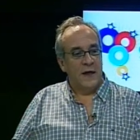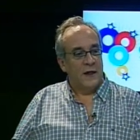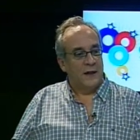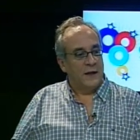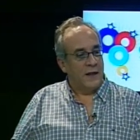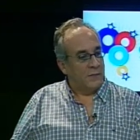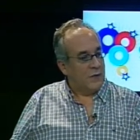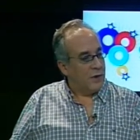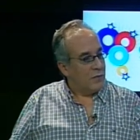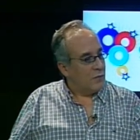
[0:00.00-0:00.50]

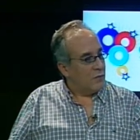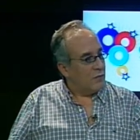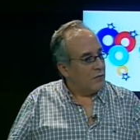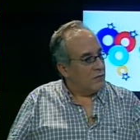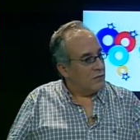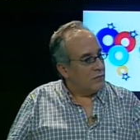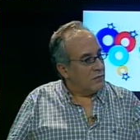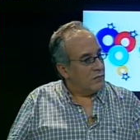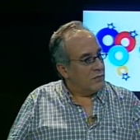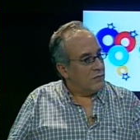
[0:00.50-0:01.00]

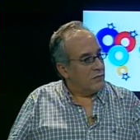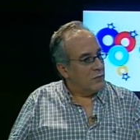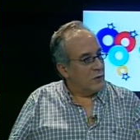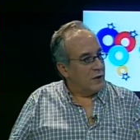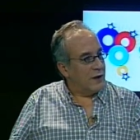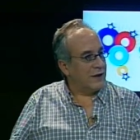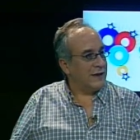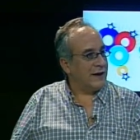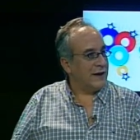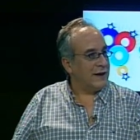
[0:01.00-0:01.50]
Damián,
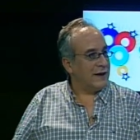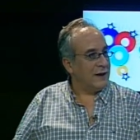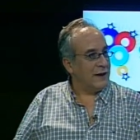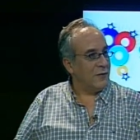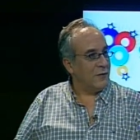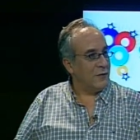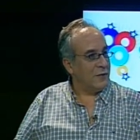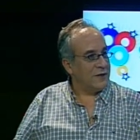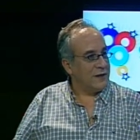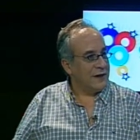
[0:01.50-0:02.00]
buenas tardes,
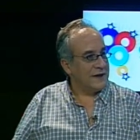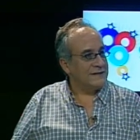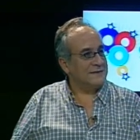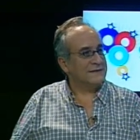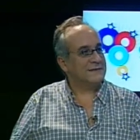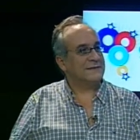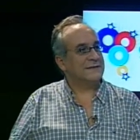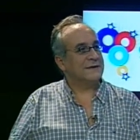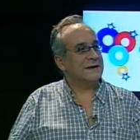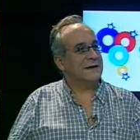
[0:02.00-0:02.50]
¿cómo
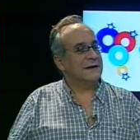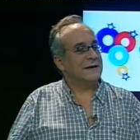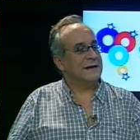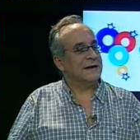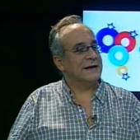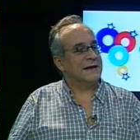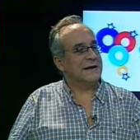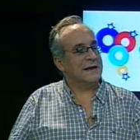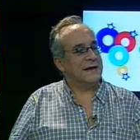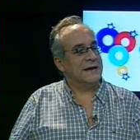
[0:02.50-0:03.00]
andás? Hola
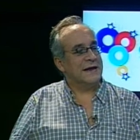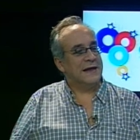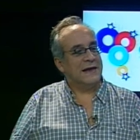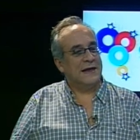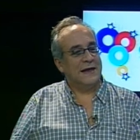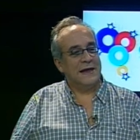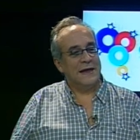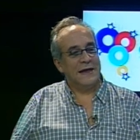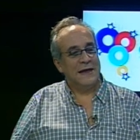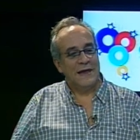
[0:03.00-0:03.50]
Pancho, ¿cómo te
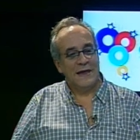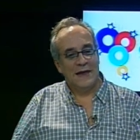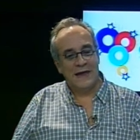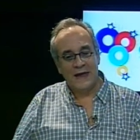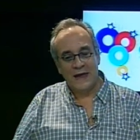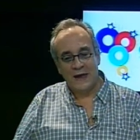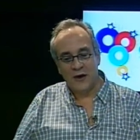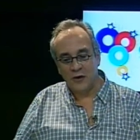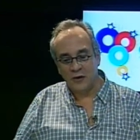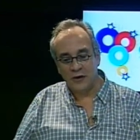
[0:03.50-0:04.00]
va?
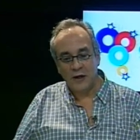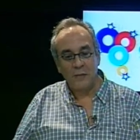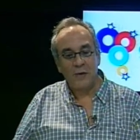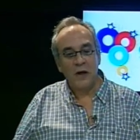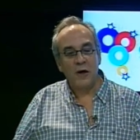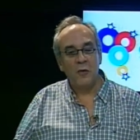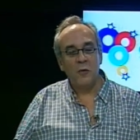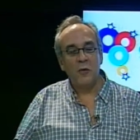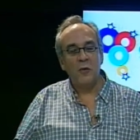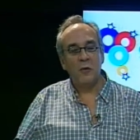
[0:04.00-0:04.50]
Y contame
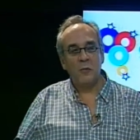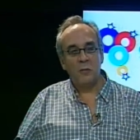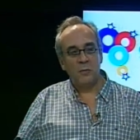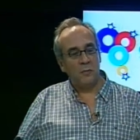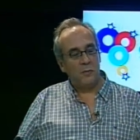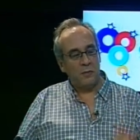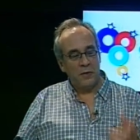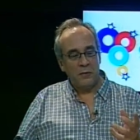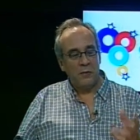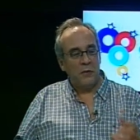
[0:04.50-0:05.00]
cómo,
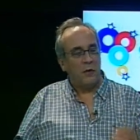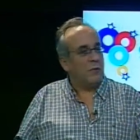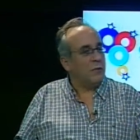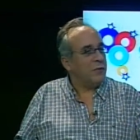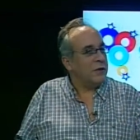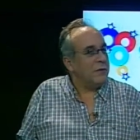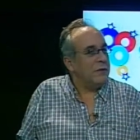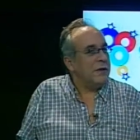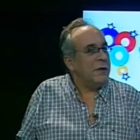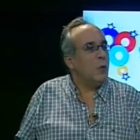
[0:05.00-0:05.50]
primero cómo
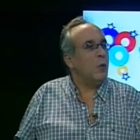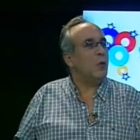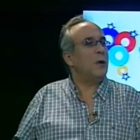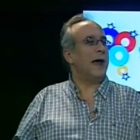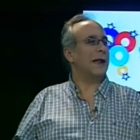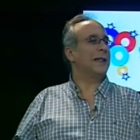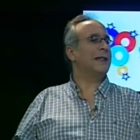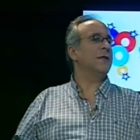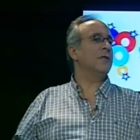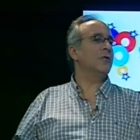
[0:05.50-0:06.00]
te
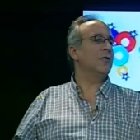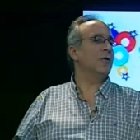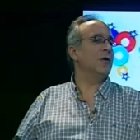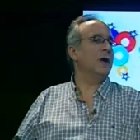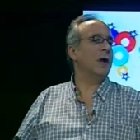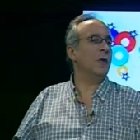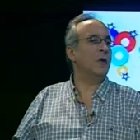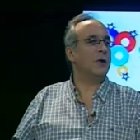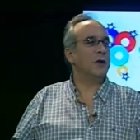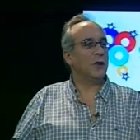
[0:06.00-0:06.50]
vinculaste vos con
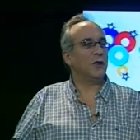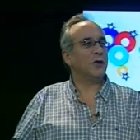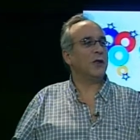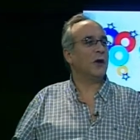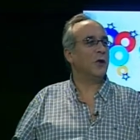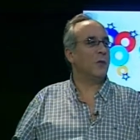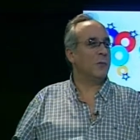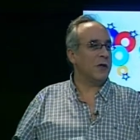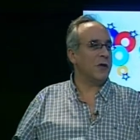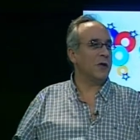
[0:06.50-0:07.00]
la cuestión de
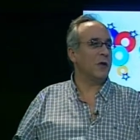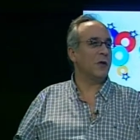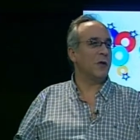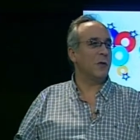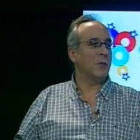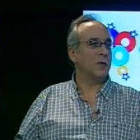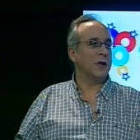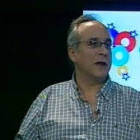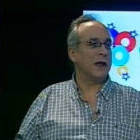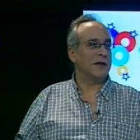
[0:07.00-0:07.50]
los medios de
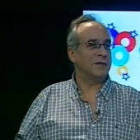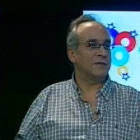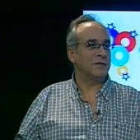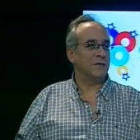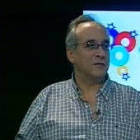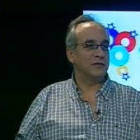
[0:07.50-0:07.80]
comunicación.